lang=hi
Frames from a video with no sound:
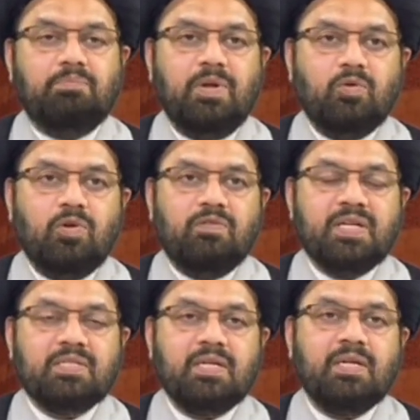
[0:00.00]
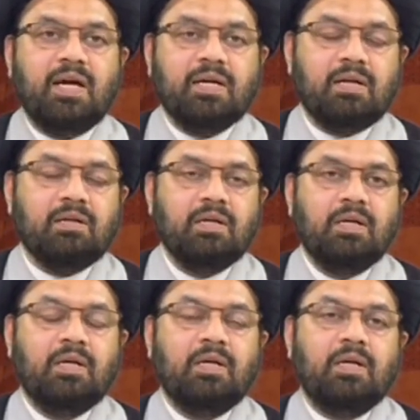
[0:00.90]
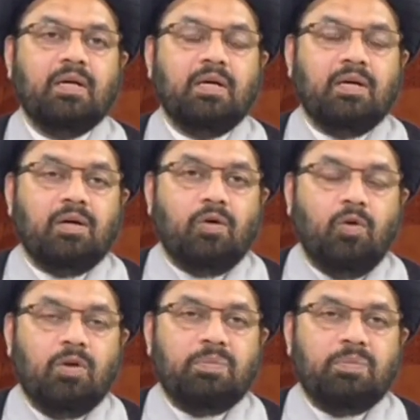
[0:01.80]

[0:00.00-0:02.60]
बिल्कुल वैसे ही कि अगर उन पर